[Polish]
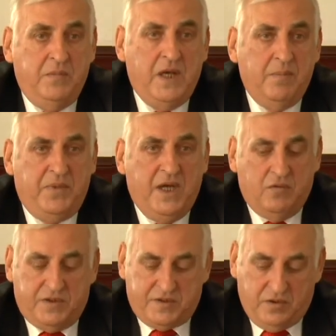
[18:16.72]
na
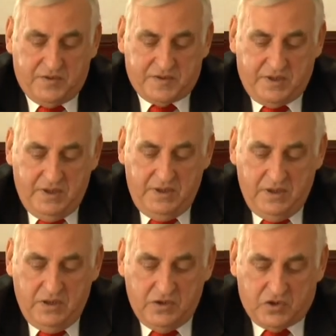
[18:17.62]

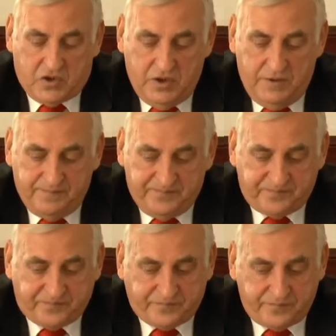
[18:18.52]
Białostockiej 3.
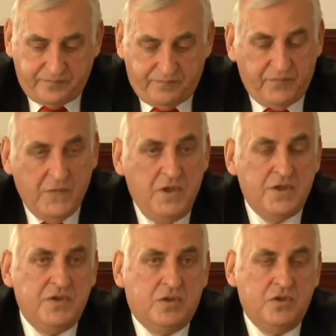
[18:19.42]

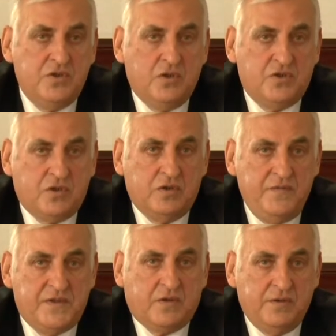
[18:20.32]
Jeśli chodzi o
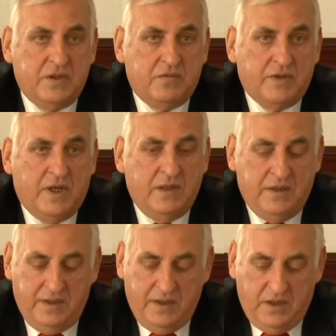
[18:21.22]
środowisko
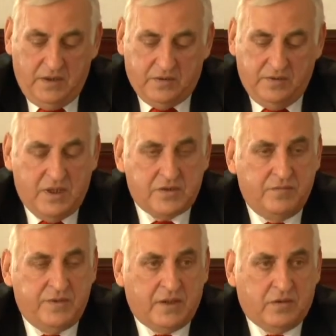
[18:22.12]
naturalne, to
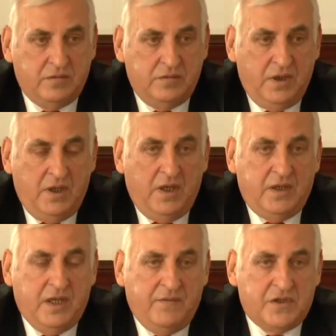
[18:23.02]
naszą taką
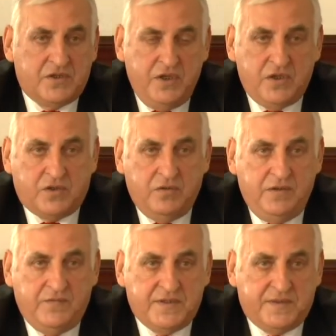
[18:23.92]
najważniejszą
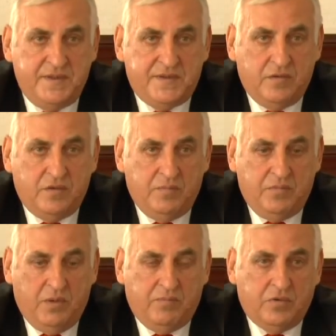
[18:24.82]
inwestycją
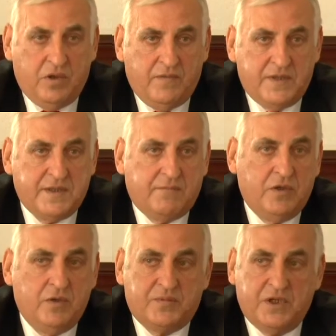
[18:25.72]
była budowa
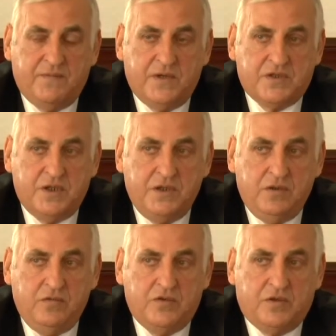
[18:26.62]
zakładu
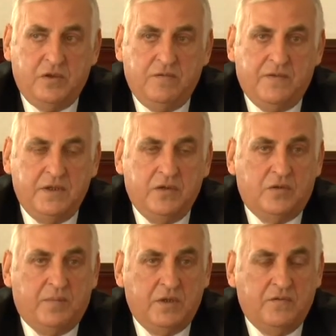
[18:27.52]
przetwarzania i uszkodliwiania
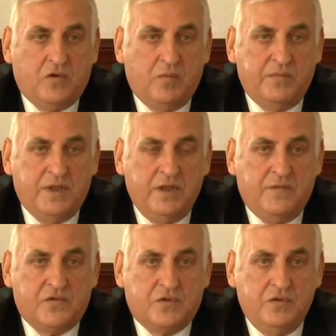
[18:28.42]
odpadów
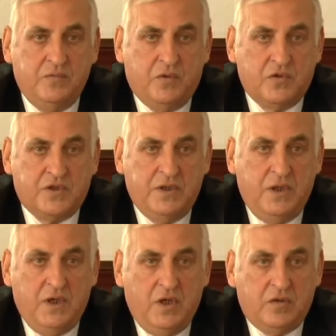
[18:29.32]
komunalnych w Boże,
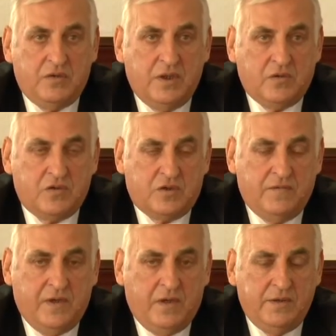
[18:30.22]
która
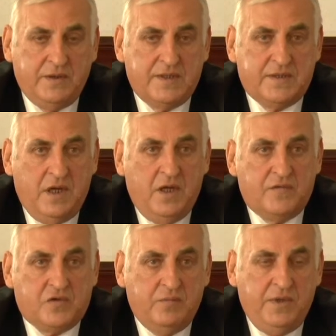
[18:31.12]
kosztowała nas
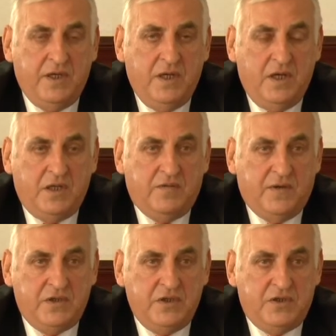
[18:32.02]
w sumie
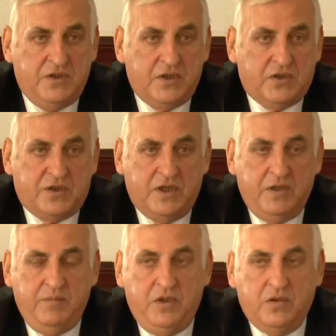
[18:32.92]

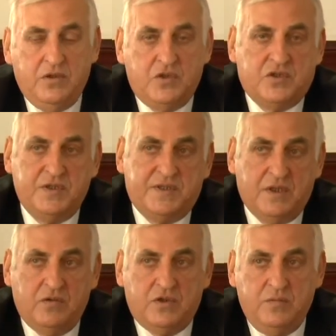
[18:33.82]
24 miliony
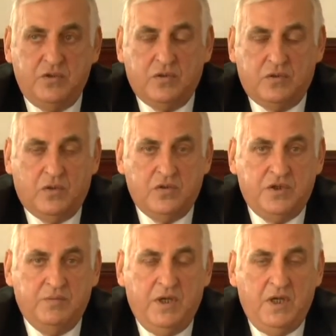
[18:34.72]

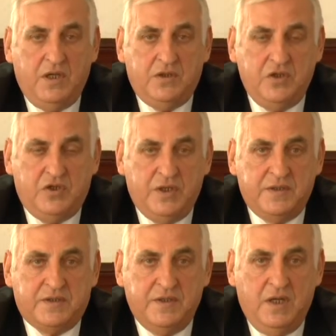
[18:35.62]
388
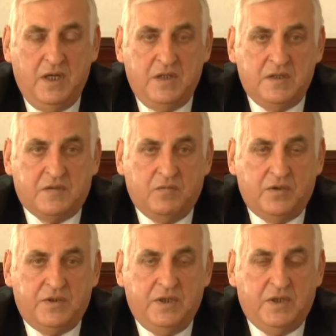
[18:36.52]
tysięcy
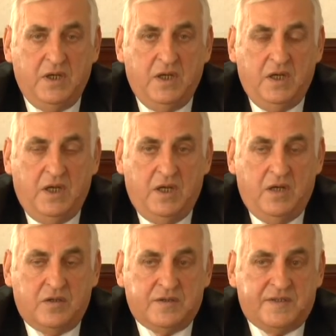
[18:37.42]
złotych.
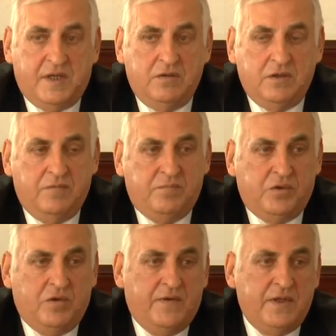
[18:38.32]
Została ona
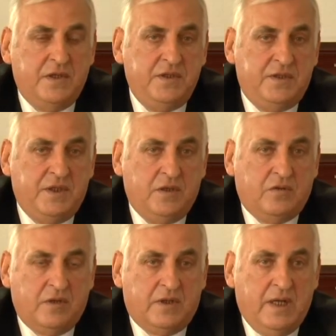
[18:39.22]
budowana nie
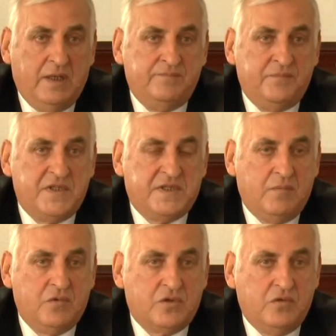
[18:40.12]
tylko dla
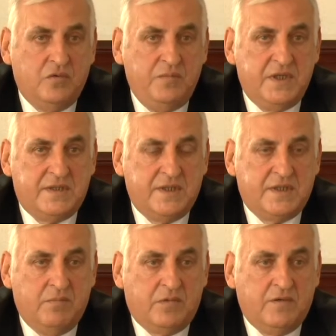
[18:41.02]
samorządu miasta
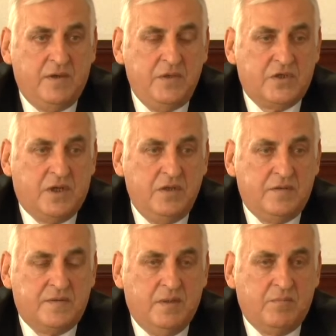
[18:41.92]
Zambrowa,
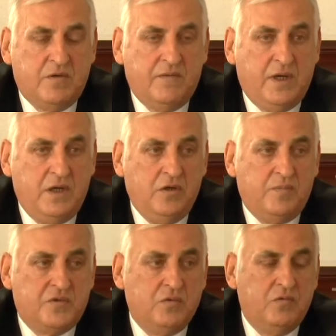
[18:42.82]
mieszkańców Zambrowa, ale
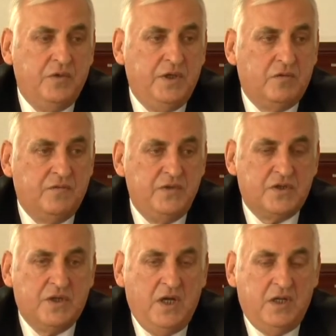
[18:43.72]
obsługuje również